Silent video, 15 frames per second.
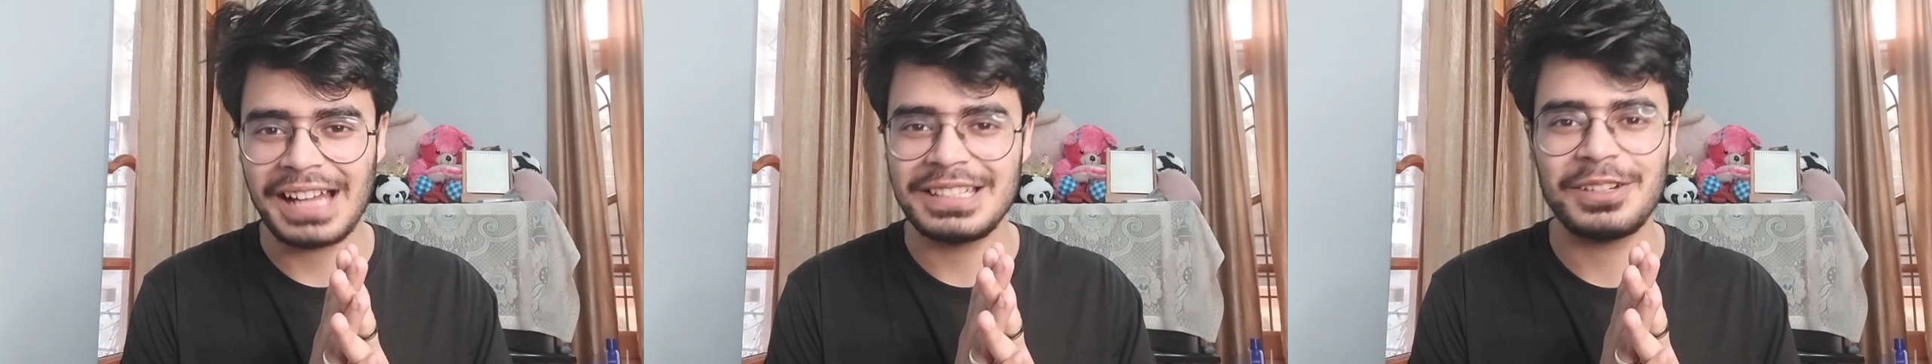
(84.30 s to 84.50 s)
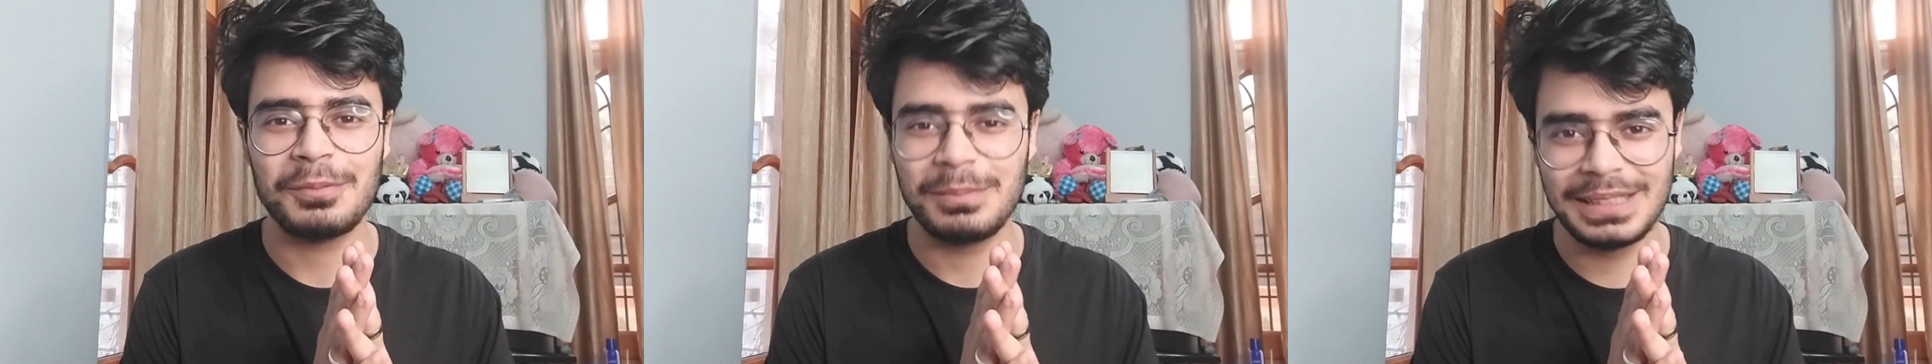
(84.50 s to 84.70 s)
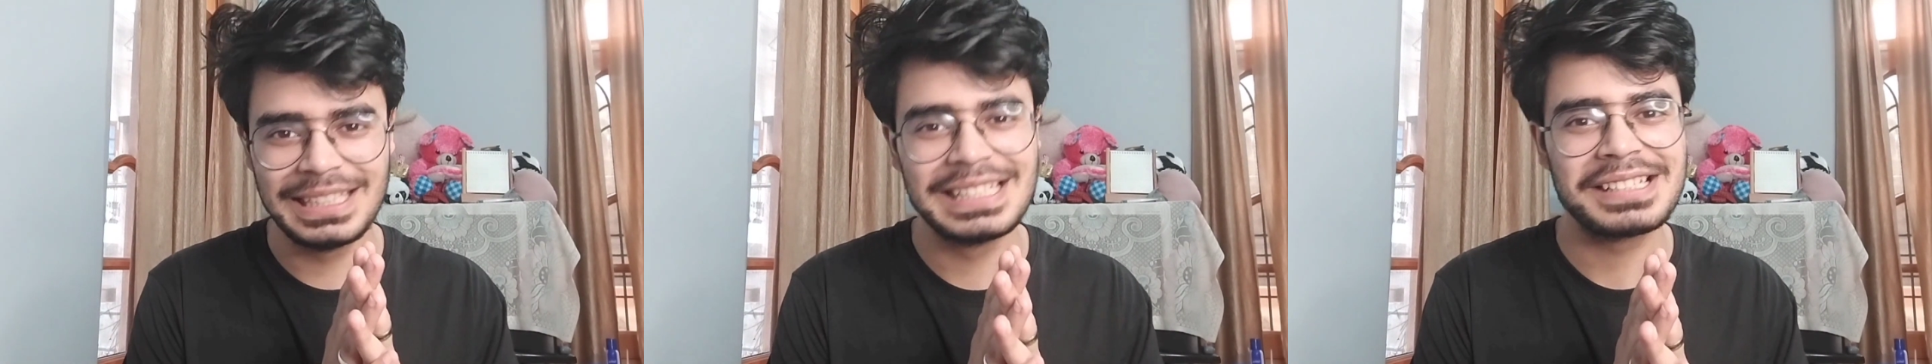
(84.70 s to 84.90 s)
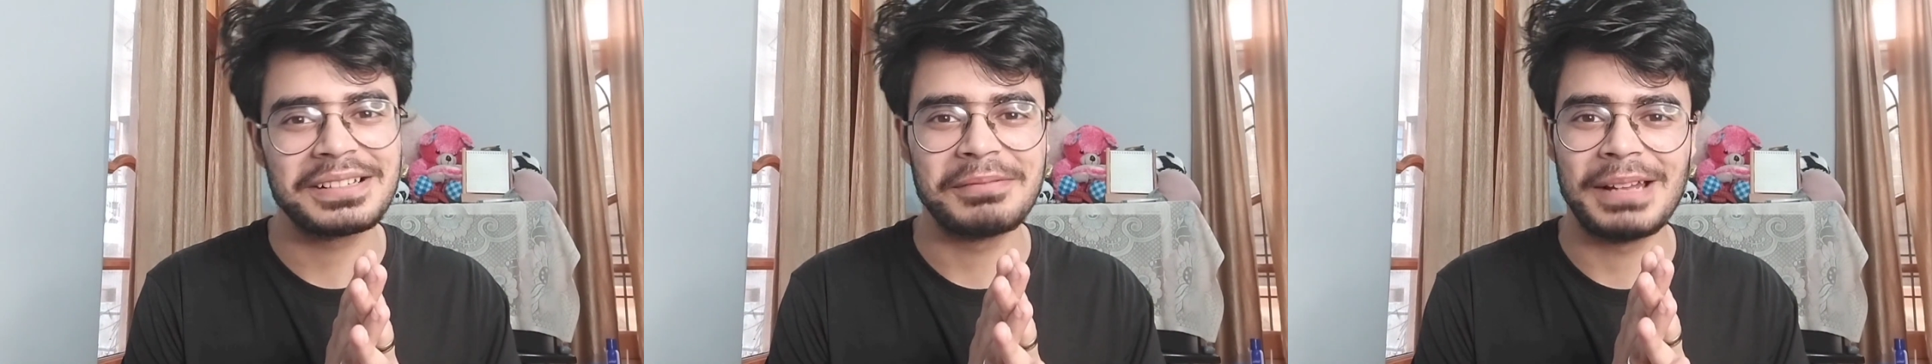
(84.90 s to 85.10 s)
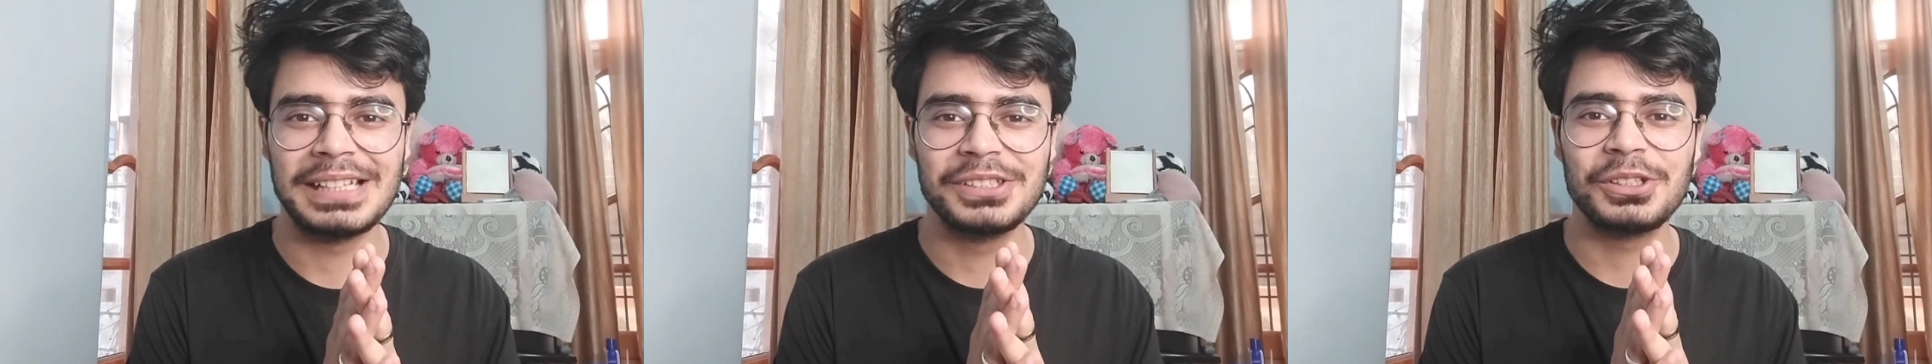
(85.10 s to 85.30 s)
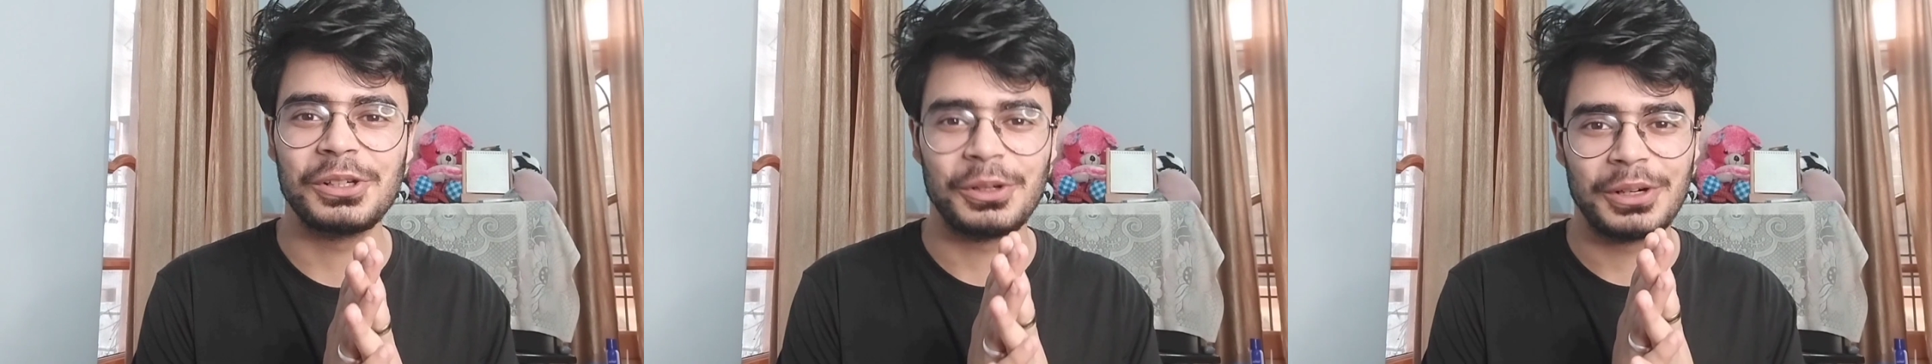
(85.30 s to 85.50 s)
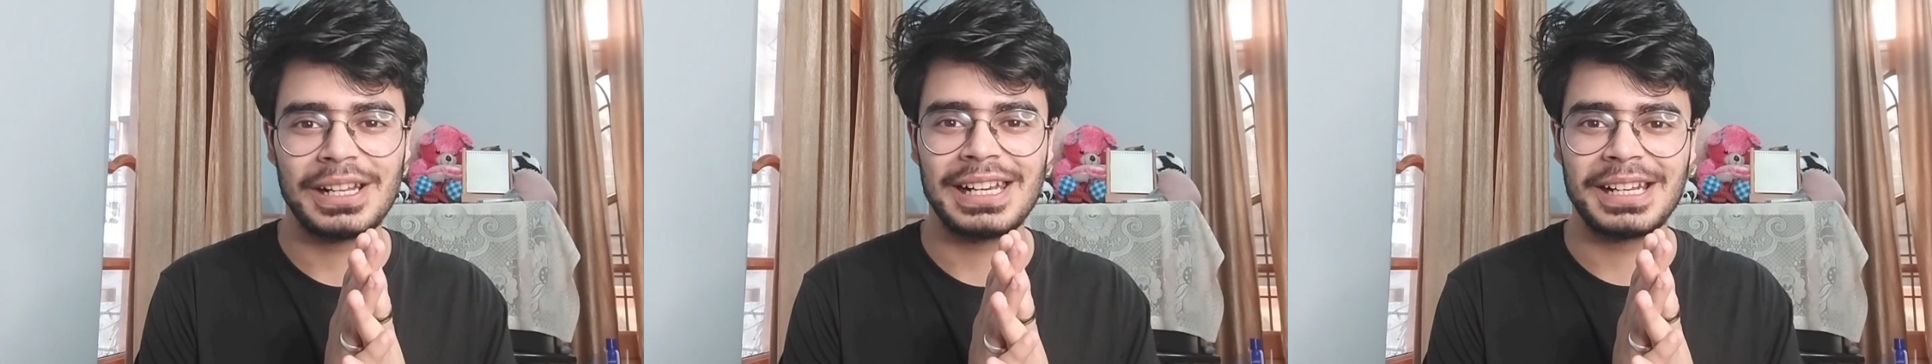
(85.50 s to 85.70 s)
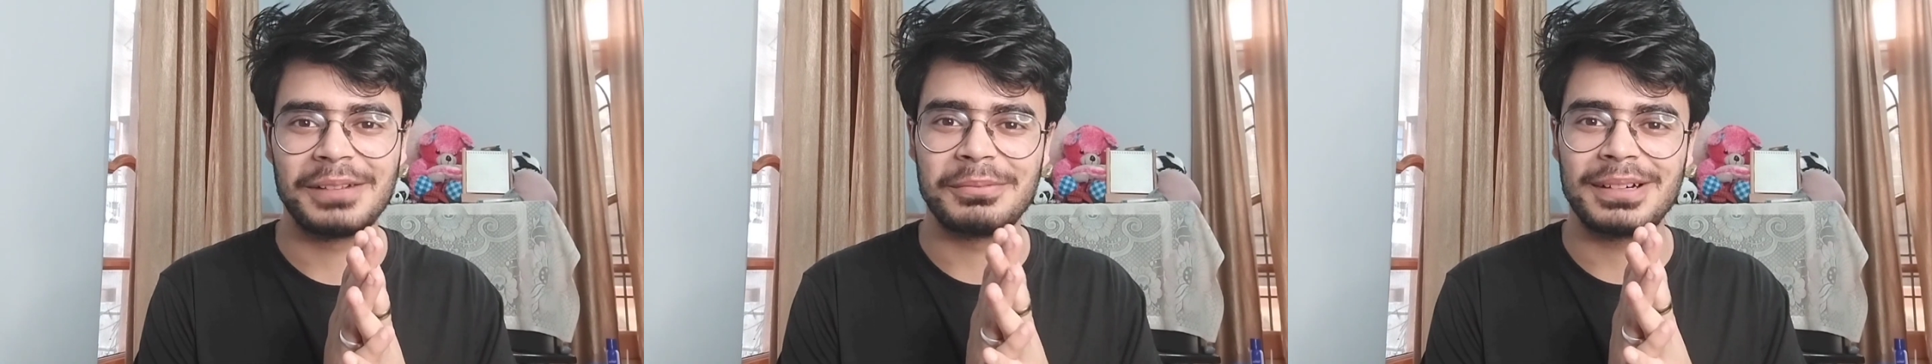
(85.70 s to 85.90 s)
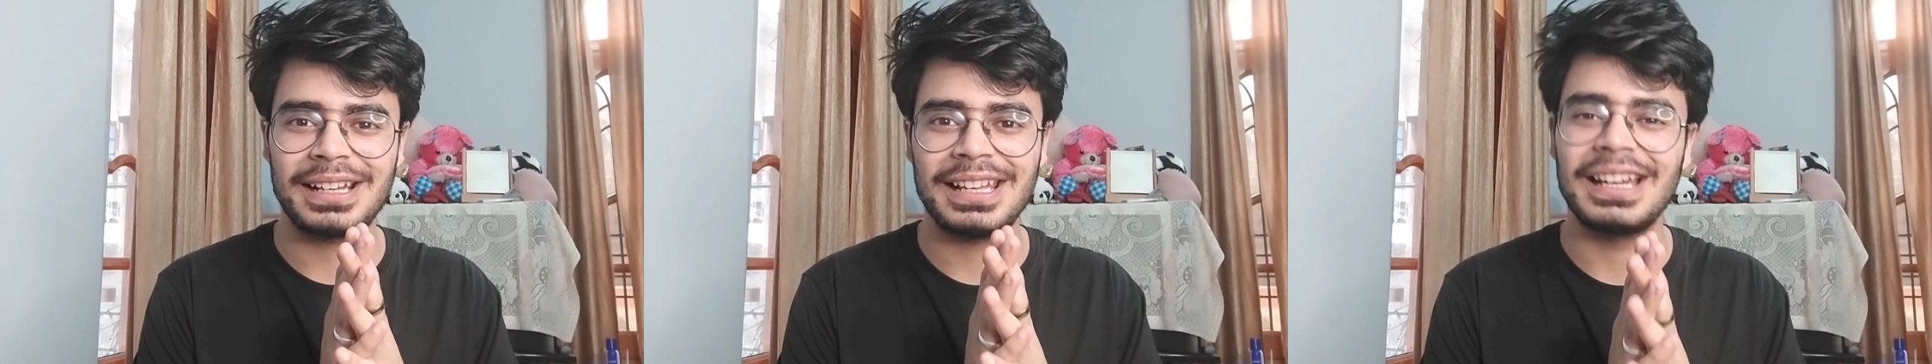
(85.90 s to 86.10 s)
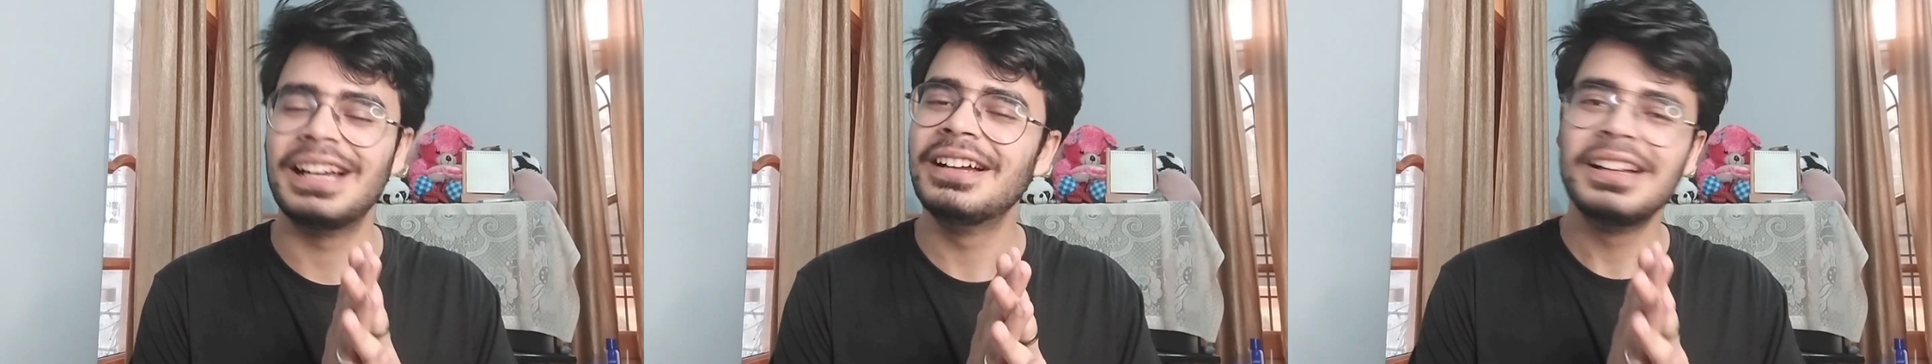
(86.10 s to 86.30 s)
आ जाओ प्लीज़ बेंचो लोडे लगे
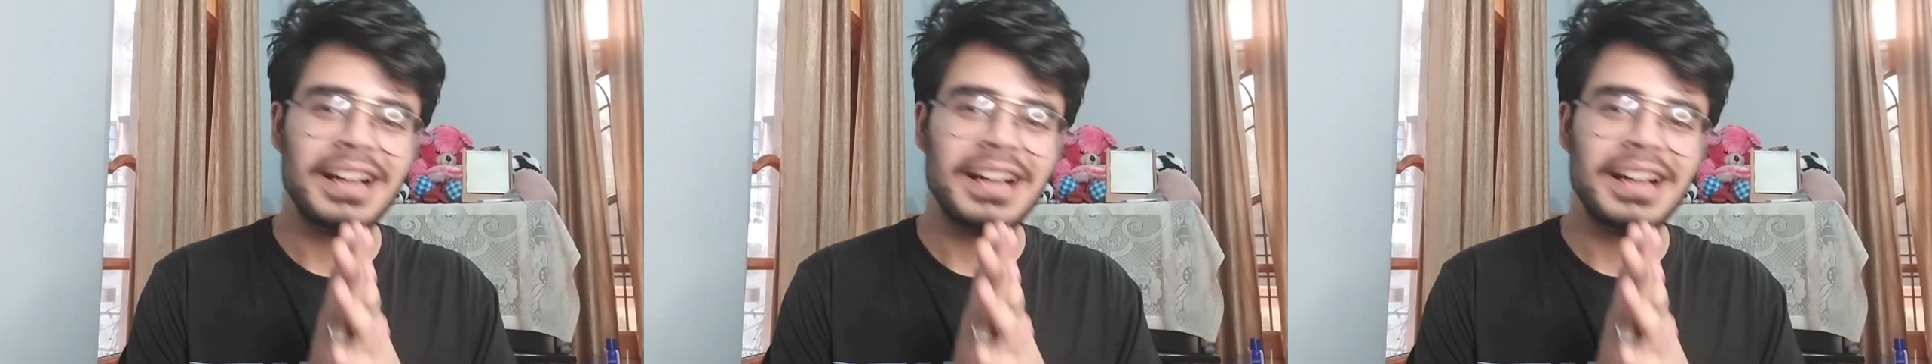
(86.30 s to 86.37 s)
पड़े